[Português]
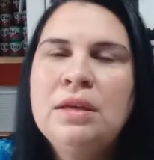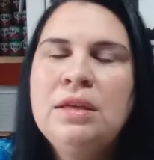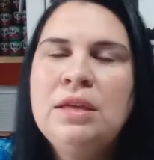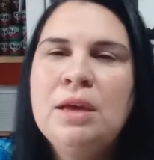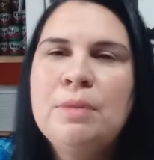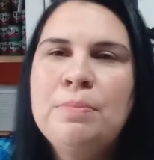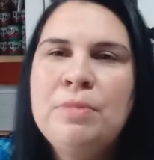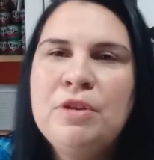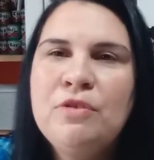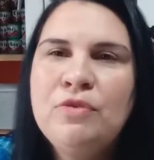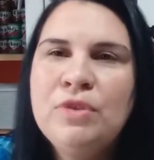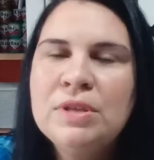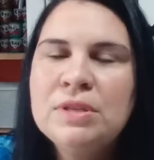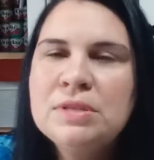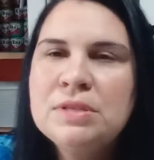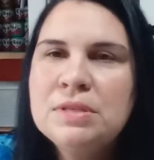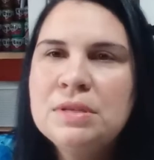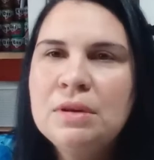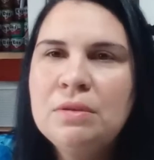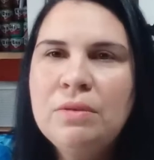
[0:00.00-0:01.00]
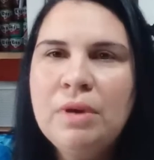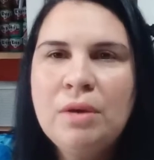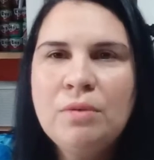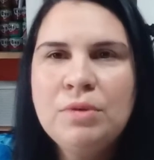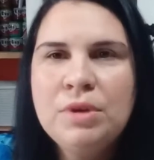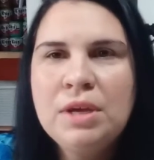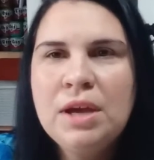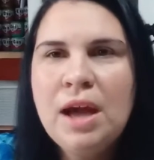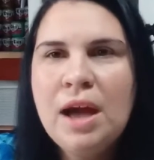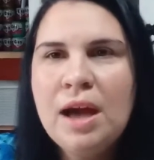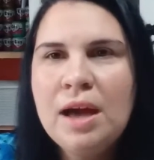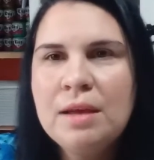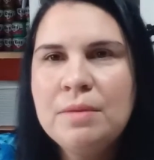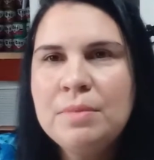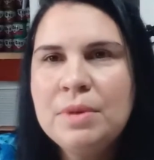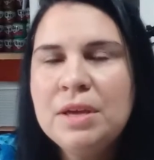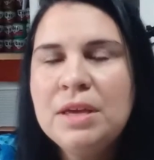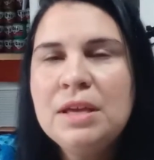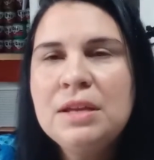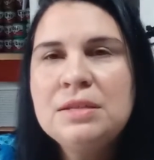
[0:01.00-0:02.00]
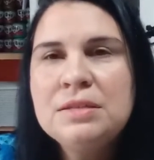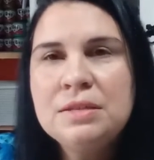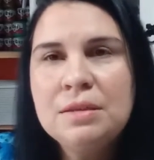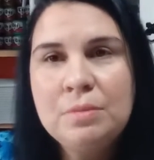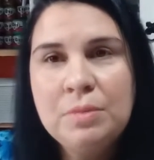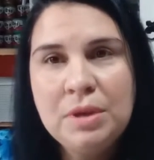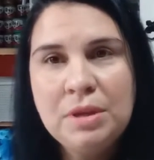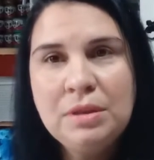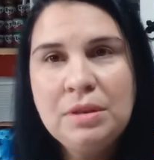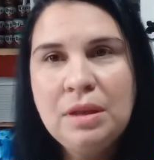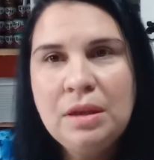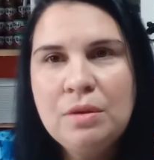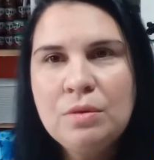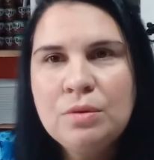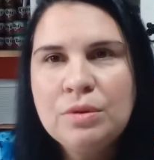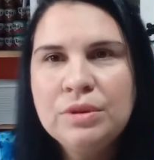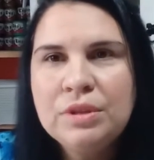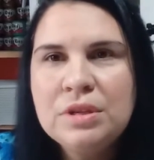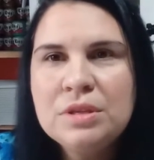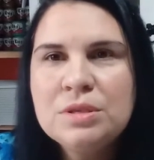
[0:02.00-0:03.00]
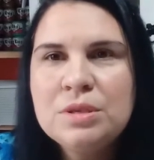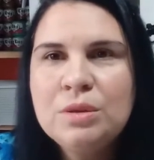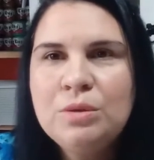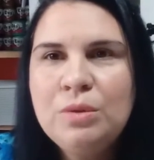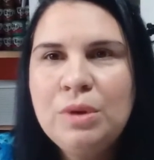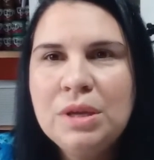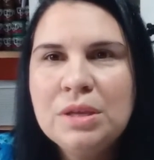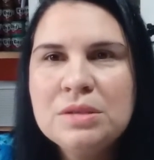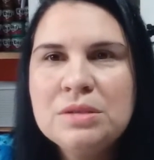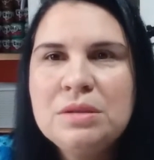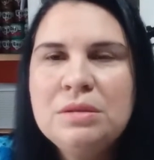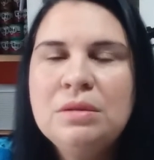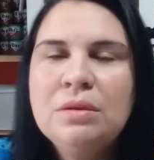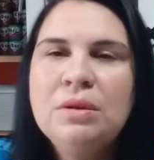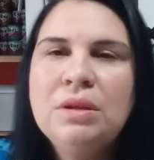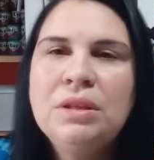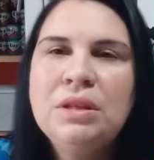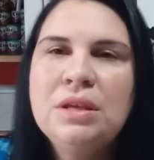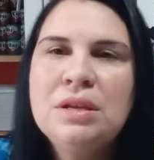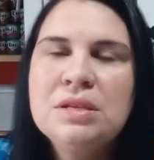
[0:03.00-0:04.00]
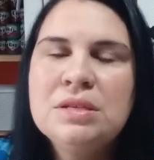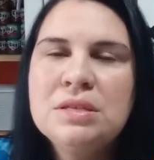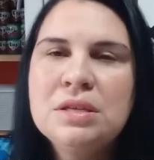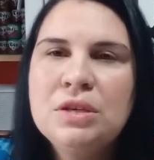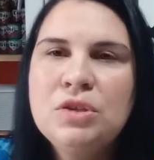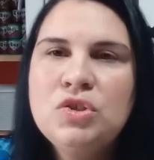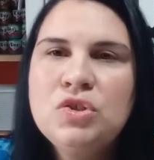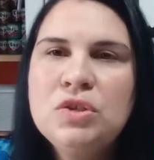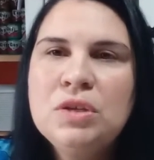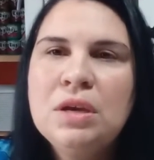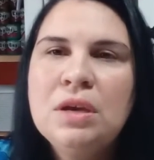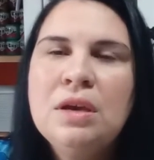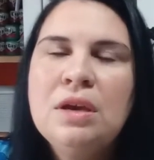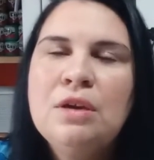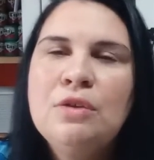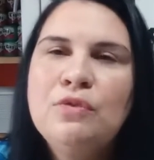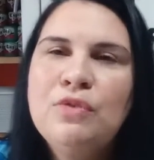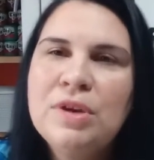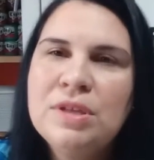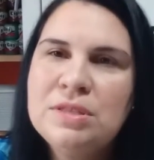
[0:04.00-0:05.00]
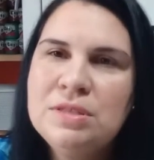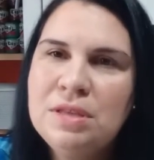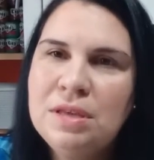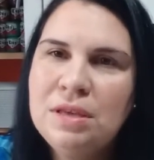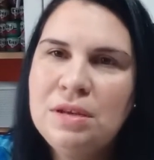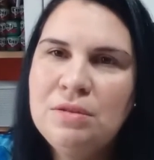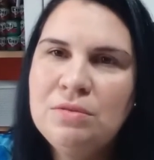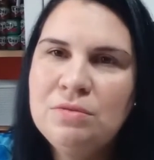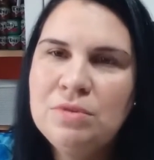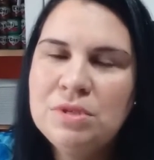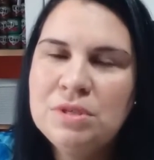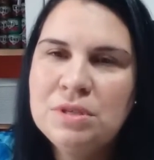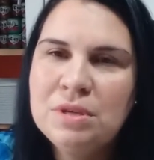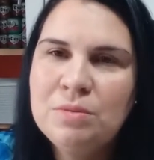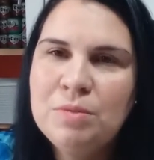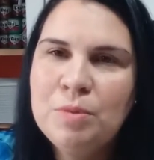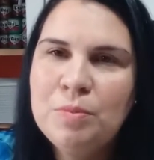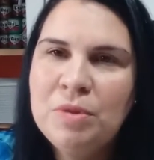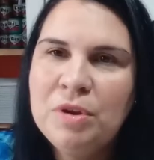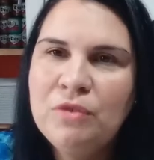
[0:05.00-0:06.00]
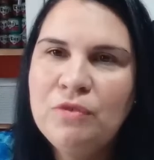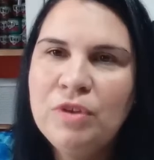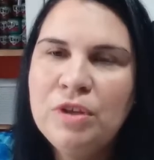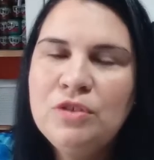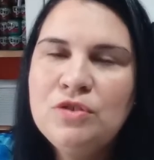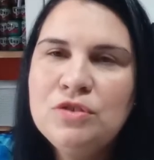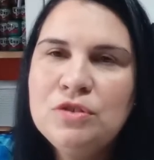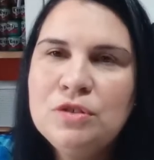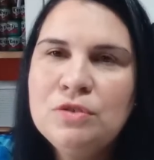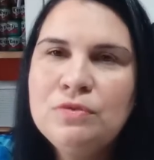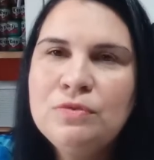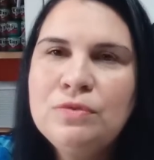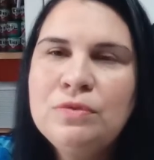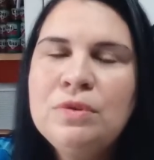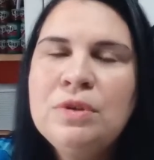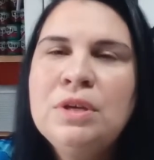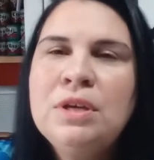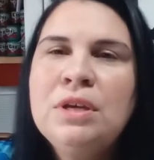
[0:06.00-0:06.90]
E a prevenção é a única arma que eles também têm contra essa doença, então é interessante fazerem o um exame preventivo